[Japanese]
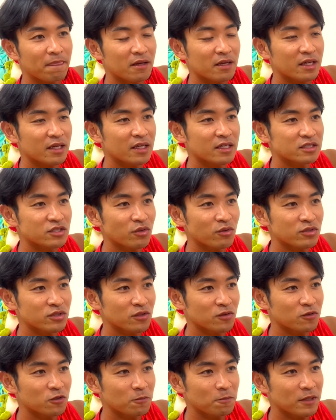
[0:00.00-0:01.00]
えー、そこ
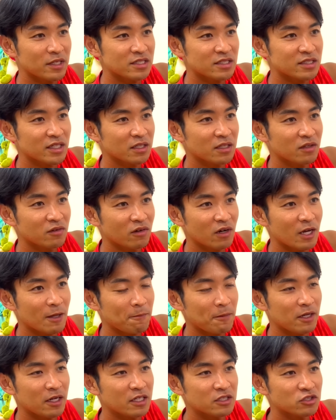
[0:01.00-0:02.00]
そこのペース帯っていうのがやっ
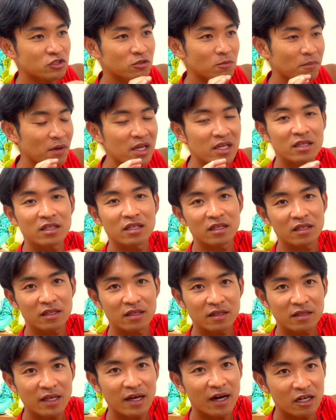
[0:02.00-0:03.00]
ぱり練習の
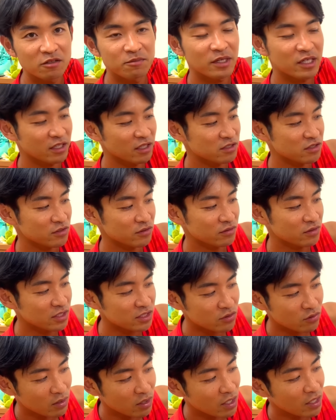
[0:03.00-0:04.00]
メインであるべきなんですよ。で、
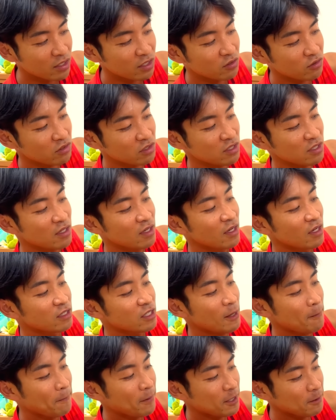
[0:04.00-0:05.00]
そう考えたときに、
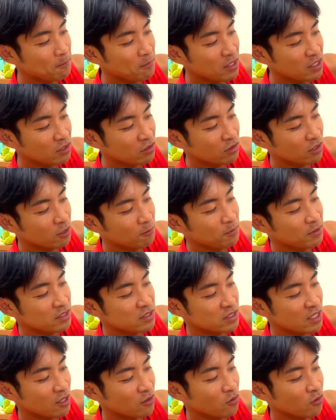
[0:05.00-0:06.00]
やっぱりメインとなる
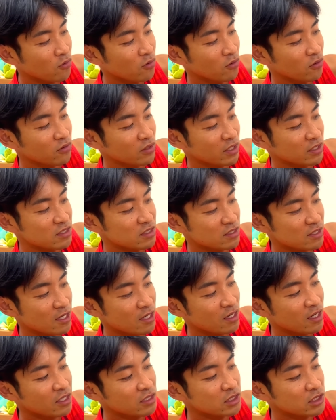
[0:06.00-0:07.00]
ペース帯はここなんです
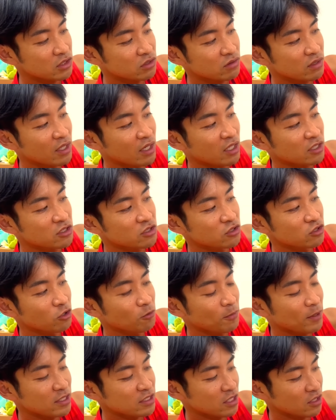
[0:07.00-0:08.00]
ね。はちじゅうから はちじゅう
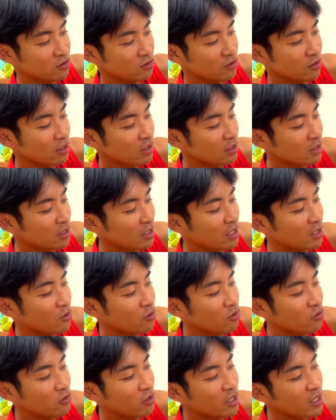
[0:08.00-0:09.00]
ごパーセント。えー、
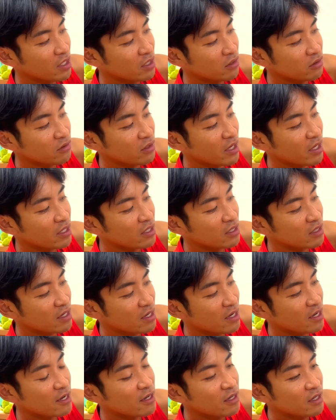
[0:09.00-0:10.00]
この辺ぐらい
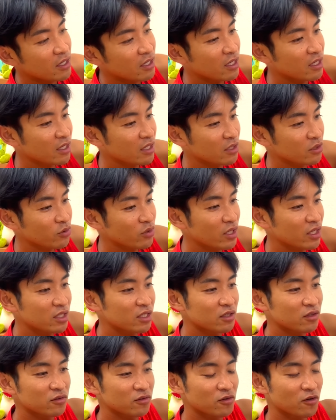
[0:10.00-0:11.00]
が、えー、
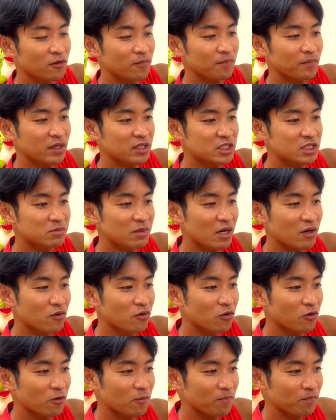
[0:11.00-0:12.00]
トレーニングの、まあ、一番
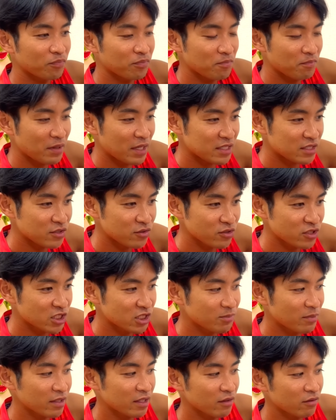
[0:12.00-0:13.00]
こう、ベースを
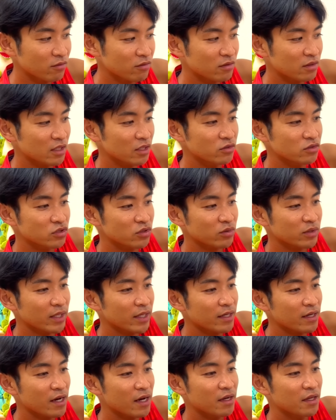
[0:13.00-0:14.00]
占めてるっていう状
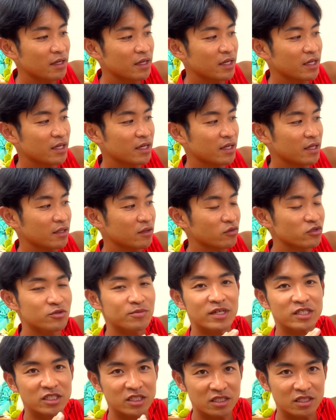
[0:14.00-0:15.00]
態が、えー、望
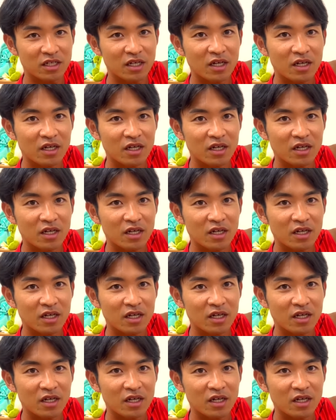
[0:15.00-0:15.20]
ましい